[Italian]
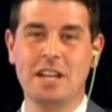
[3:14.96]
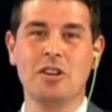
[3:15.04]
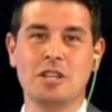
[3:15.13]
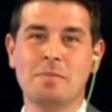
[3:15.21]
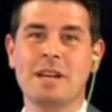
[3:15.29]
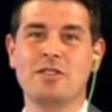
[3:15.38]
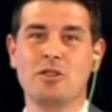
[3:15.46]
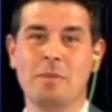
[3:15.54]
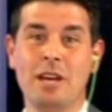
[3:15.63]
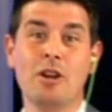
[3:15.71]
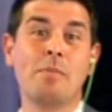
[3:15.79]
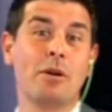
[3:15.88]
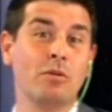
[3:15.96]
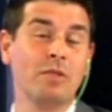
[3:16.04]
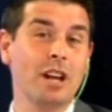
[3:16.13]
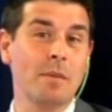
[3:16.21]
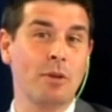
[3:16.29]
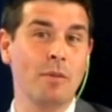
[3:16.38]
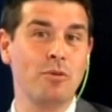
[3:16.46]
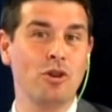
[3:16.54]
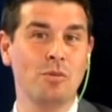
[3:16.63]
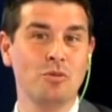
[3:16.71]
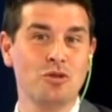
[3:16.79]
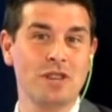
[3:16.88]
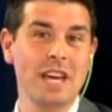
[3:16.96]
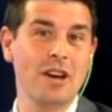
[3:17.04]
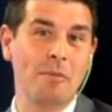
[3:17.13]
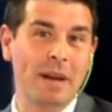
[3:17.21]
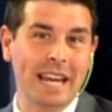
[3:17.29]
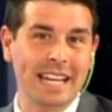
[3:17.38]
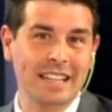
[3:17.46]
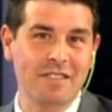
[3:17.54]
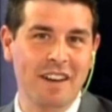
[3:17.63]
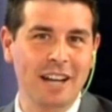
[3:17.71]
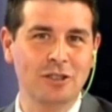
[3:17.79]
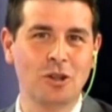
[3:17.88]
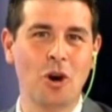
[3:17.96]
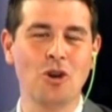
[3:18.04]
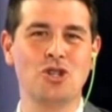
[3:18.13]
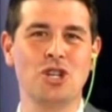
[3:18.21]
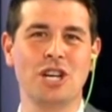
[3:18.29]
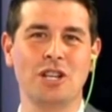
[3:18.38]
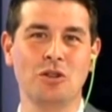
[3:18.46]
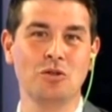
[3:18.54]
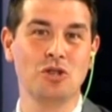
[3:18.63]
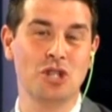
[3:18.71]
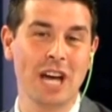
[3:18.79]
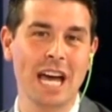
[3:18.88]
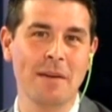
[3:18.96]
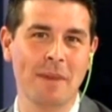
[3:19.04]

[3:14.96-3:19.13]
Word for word: siano gli spazi o meno per un vero e proprio museo, perché di fatto oggi non c'è,